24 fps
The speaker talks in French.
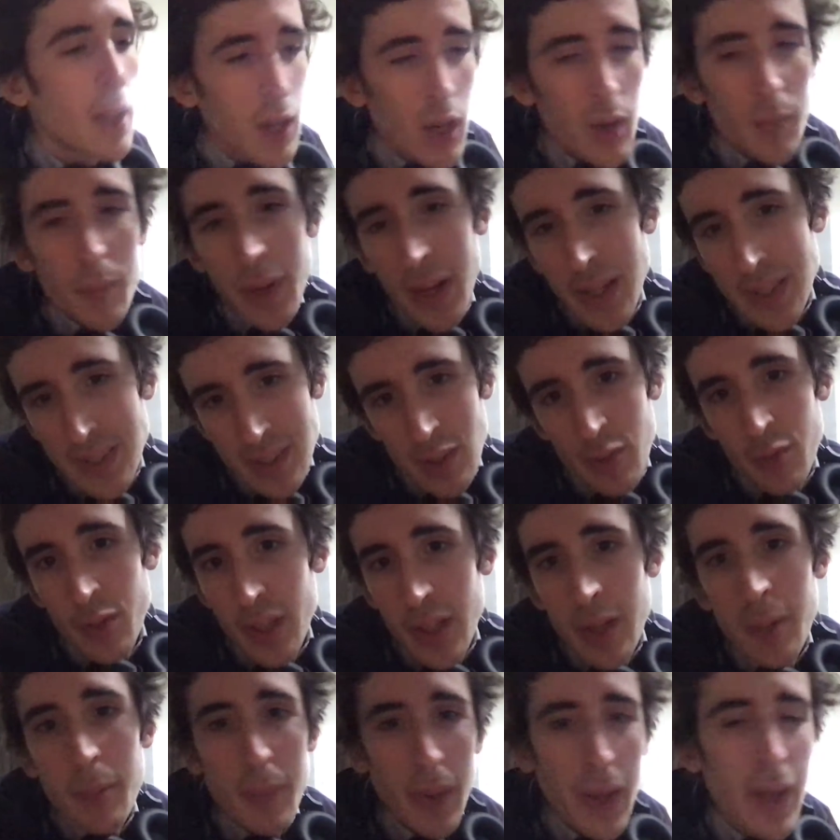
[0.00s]
mars,
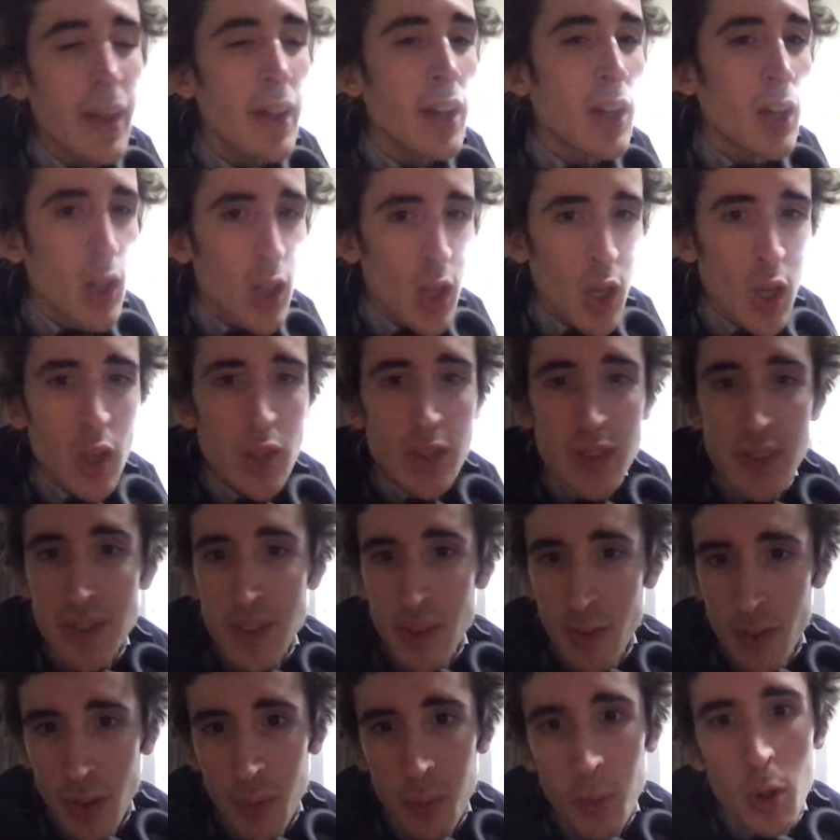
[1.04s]
avril, mai, euh,
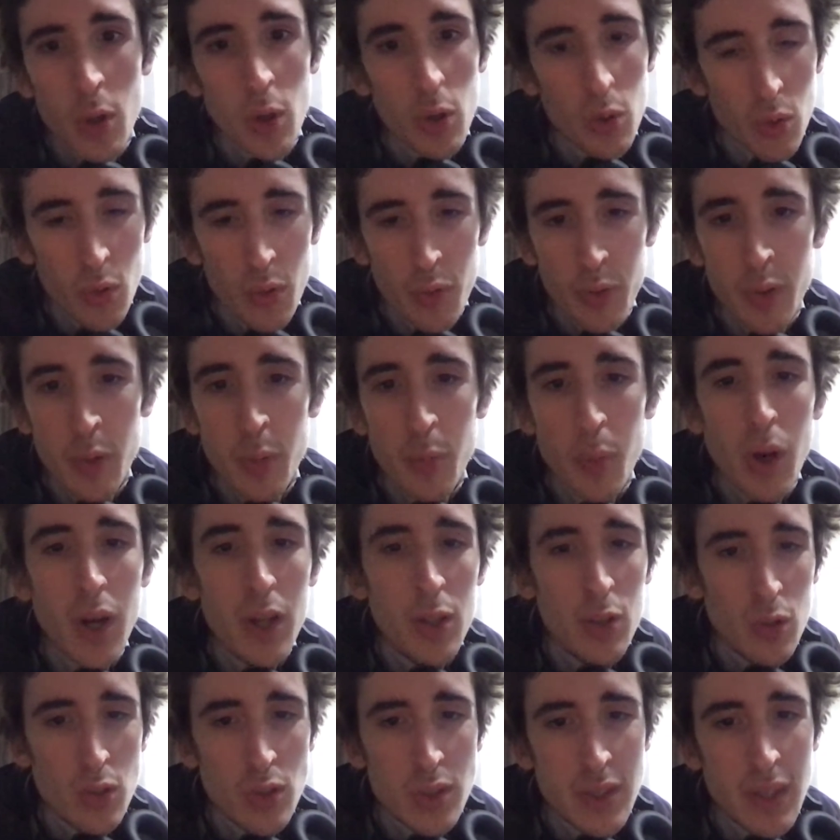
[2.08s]
c'était vraiment le confinement à
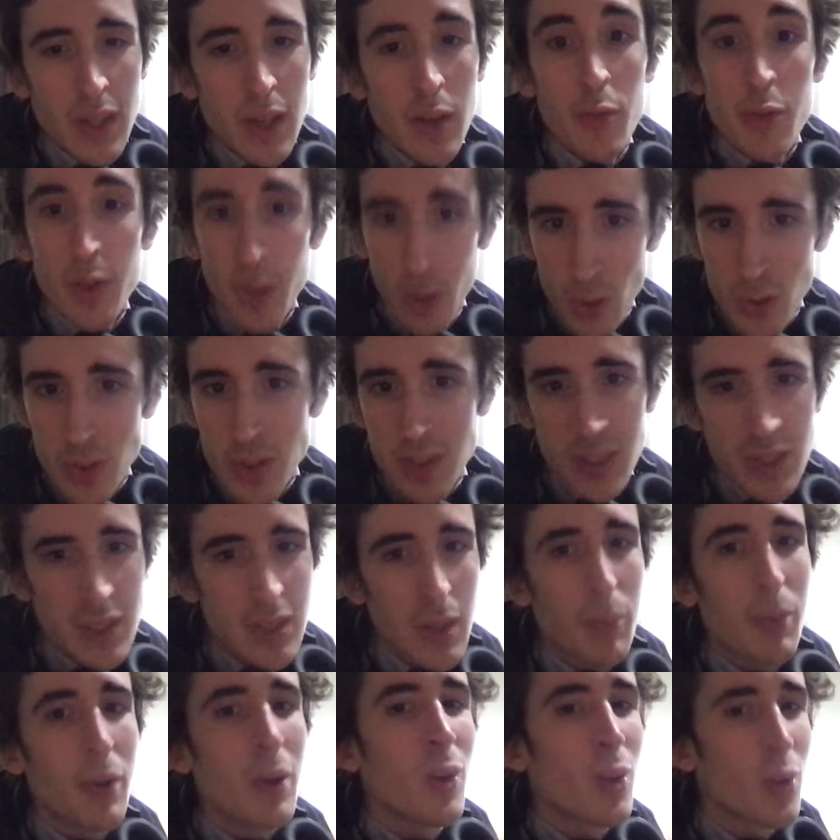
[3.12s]
cause d'un virus qui
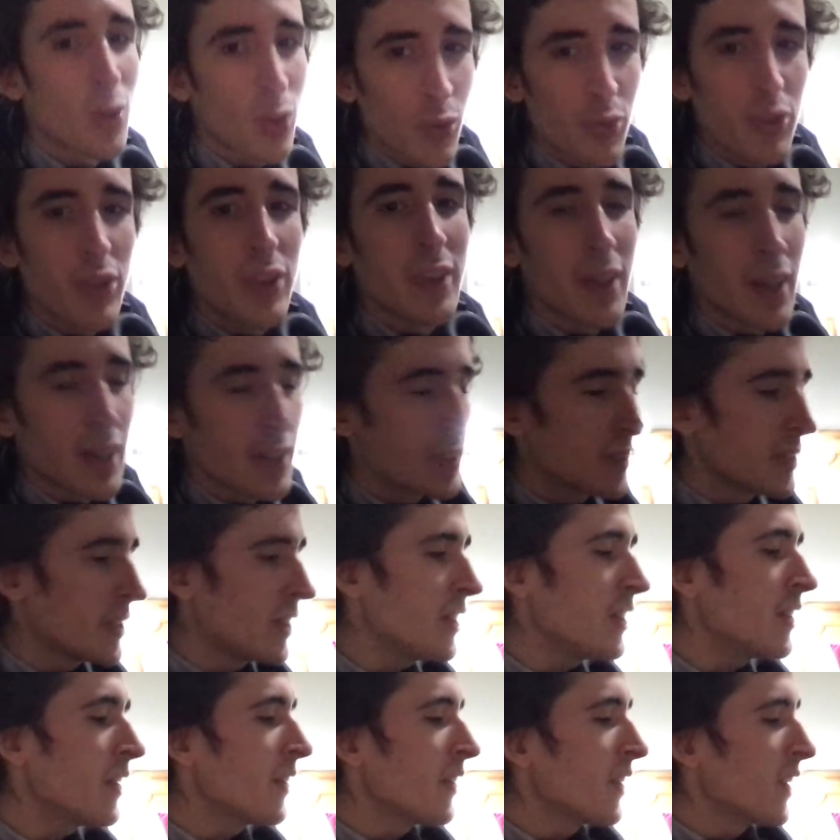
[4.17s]
s'appelait le
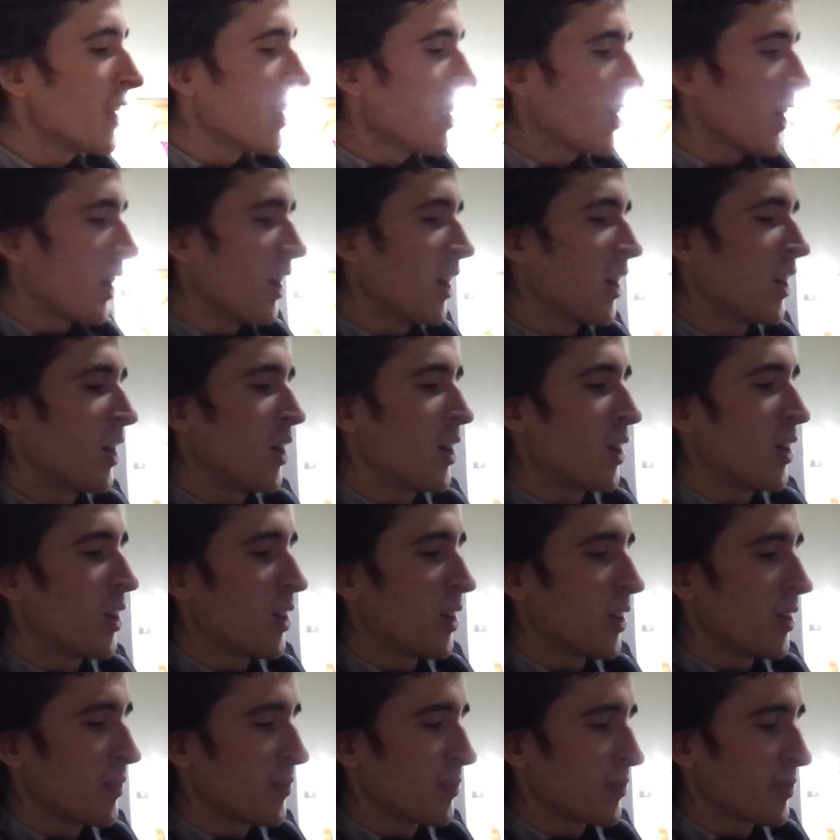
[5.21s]
Covid-19.
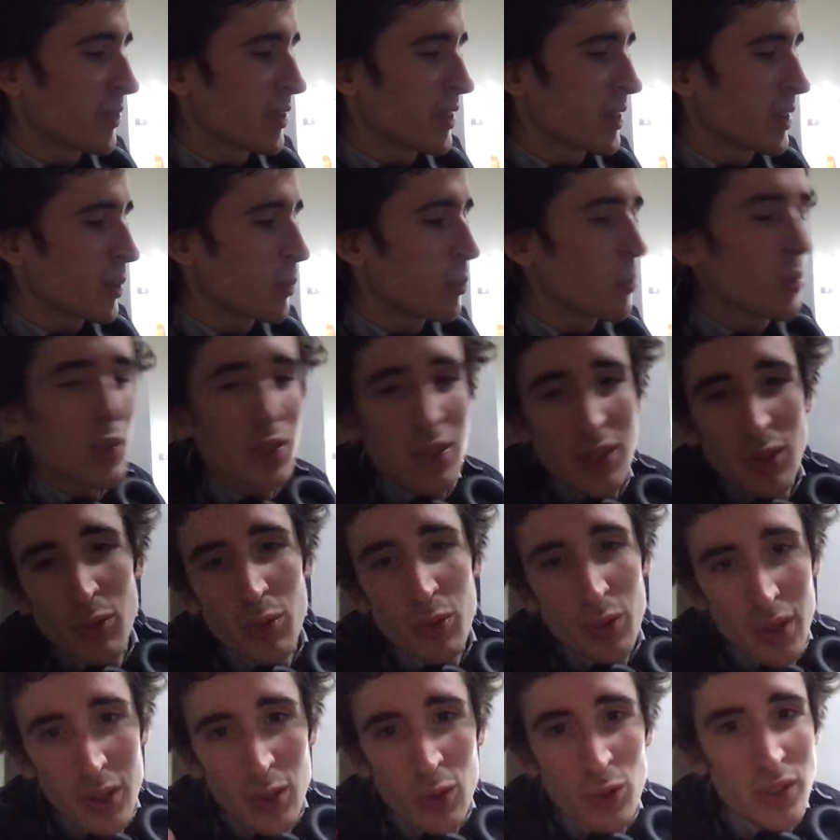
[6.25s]
Euh, bon, si
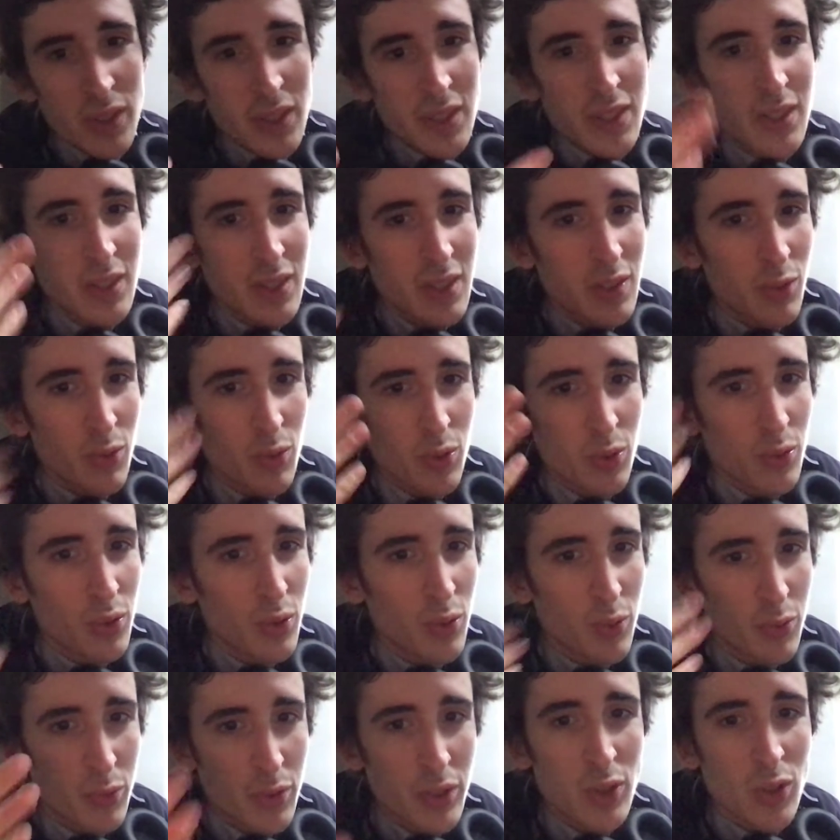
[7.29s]
vous écoutez, si
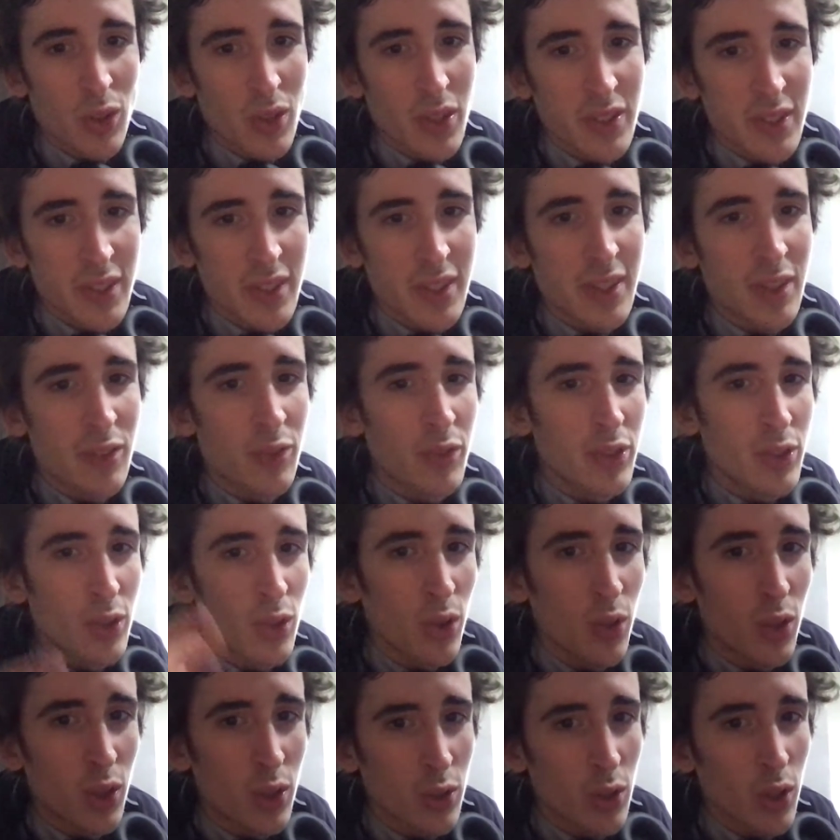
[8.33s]
vous visualisez cette
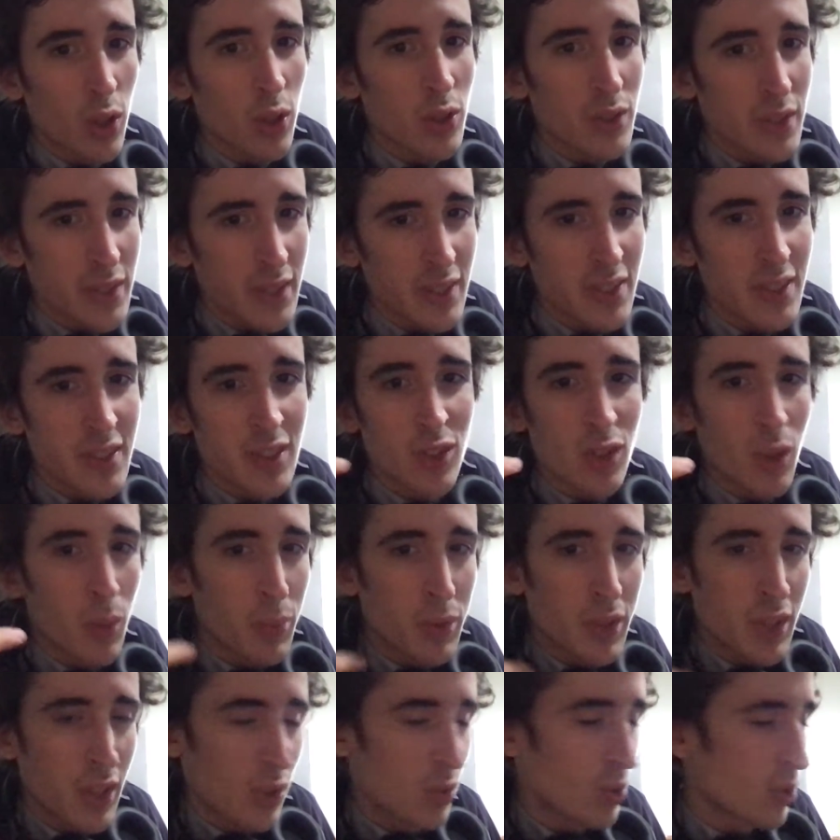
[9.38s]
vidéo dans 5-6 ans,
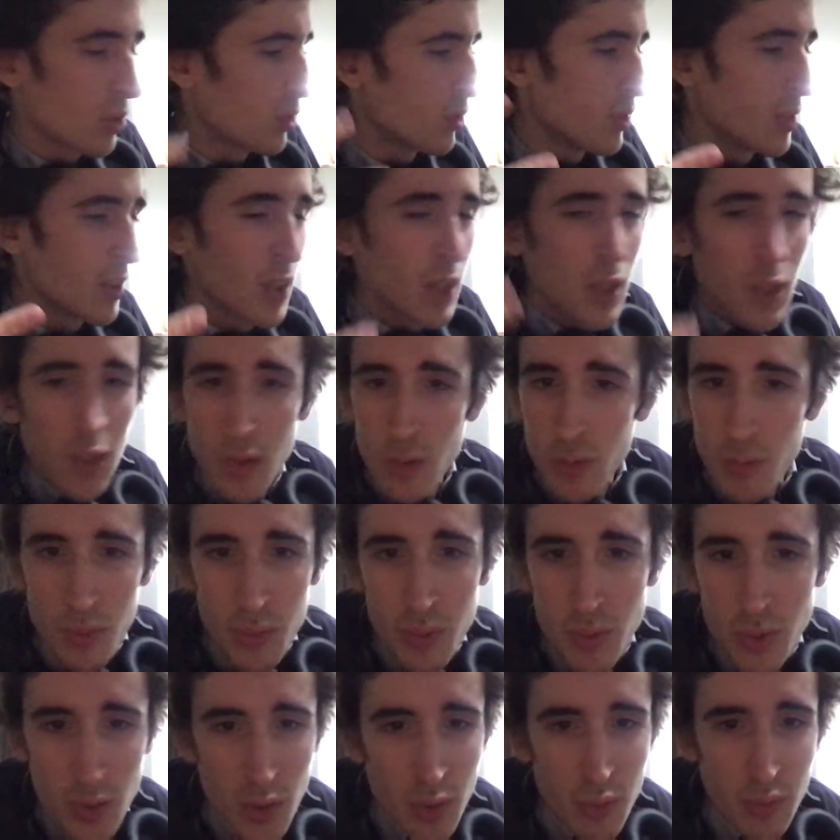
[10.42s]
peut-être
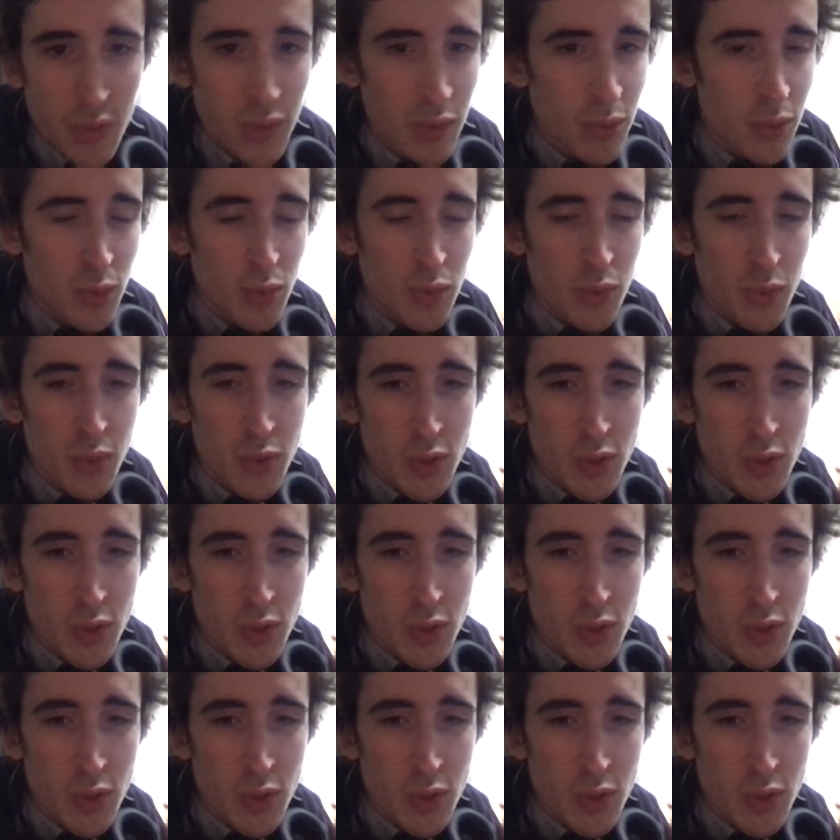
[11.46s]
vous vous